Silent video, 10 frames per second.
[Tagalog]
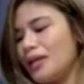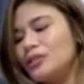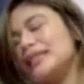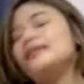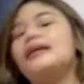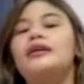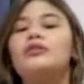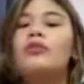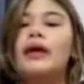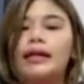Melody
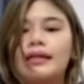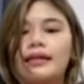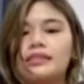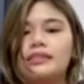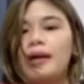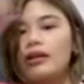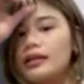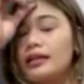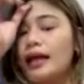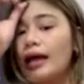10 wireless.
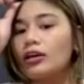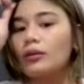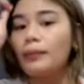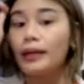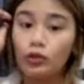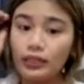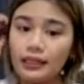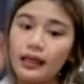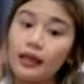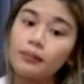Meron din tayo
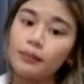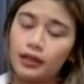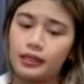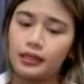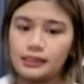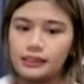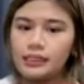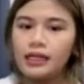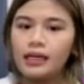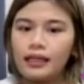Melody 10 Plus
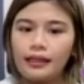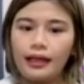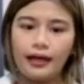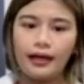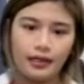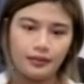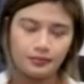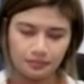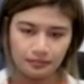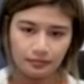na
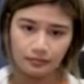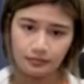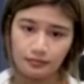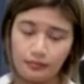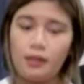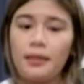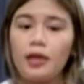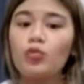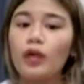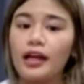
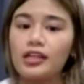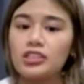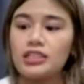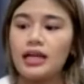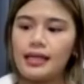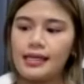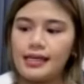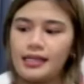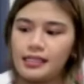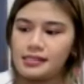may wire siya
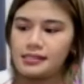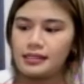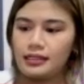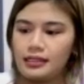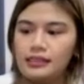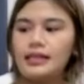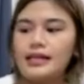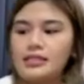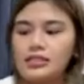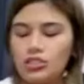and it's uh,
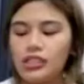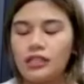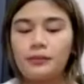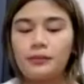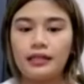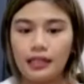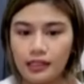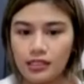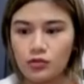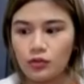less cheaper
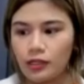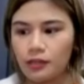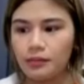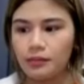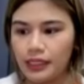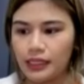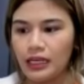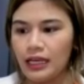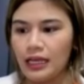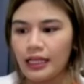than this one. But
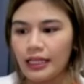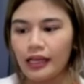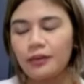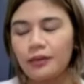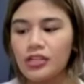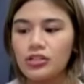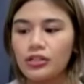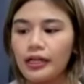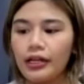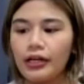like I
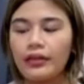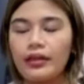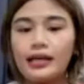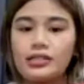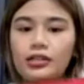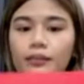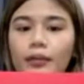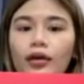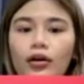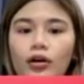mentioned earlier, the
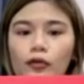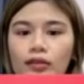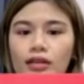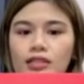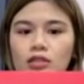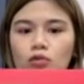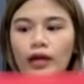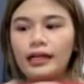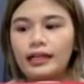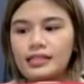SRP of this
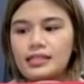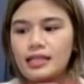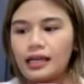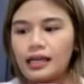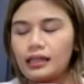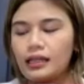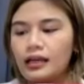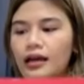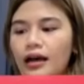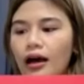wireless set
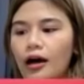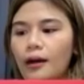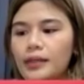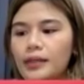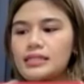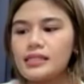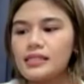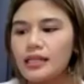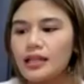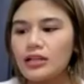Um, it's
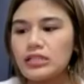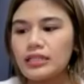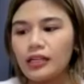16,999